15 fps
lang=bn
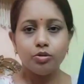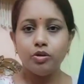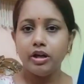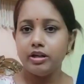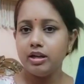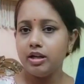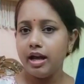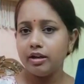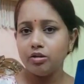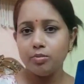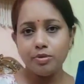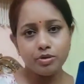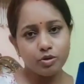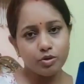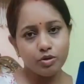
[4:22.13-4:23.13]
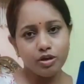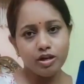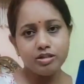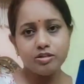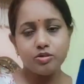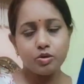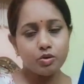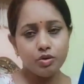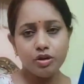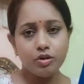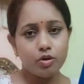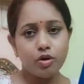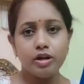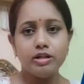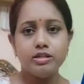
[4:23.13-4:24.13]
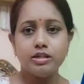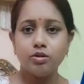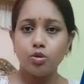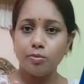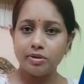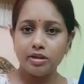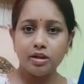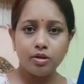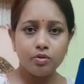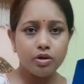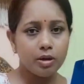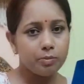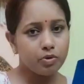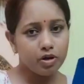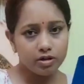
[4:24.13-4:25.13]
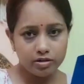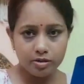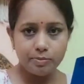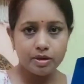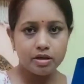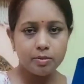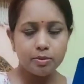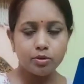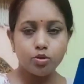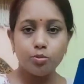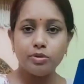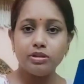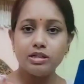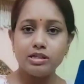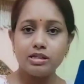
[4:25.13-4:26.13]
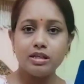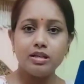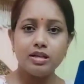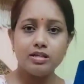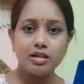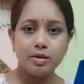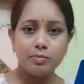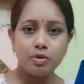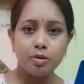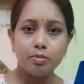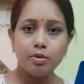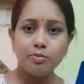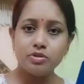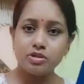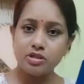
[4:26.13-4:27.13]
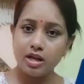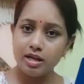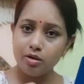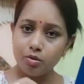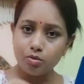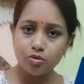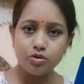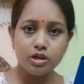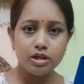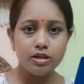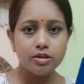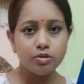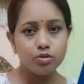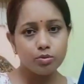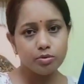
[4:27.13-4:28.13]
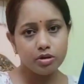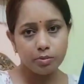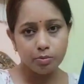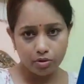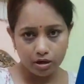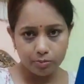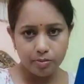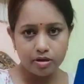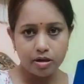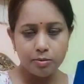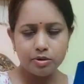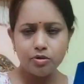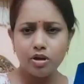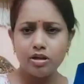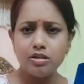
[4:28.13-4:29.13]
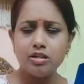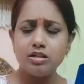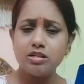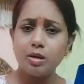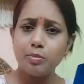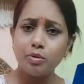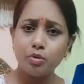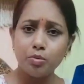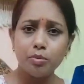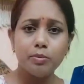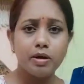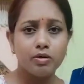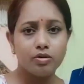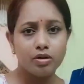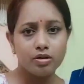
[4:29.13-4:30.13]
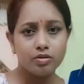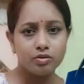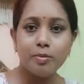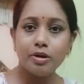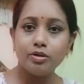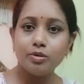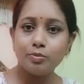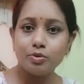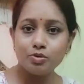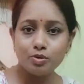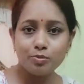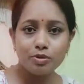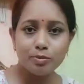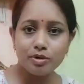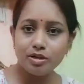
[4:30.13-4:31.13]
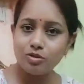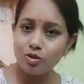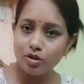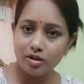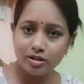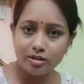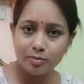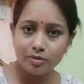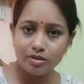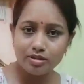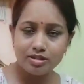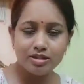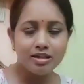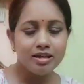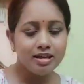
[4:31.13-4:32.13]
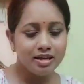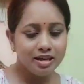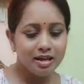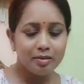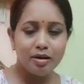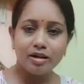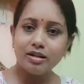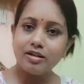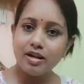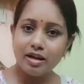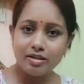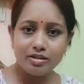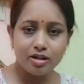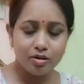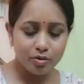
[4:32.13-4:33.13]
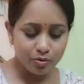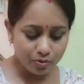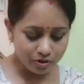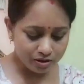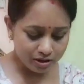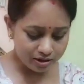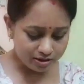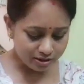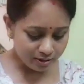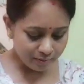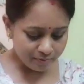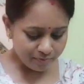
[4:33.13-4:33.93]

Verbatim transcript: তো এটা একদমই জরুরি জরুরি নয় যে তোমাদেরকেও এই প্রোডাক্টটি পাঠাবে তোমাদের স্কিনের যা প্রবলেম সেই অনুযায়ী কিন্তু তোমাকে প্রোডাক্ট পাঠাবে তো এই জিনিসটা আমার খুবই ভালো লাগলো আমাকে তো প্রচুর পরিমাণে জল খেতে বলেছে একটা ডায়েট চার্টও করে দিয়েছে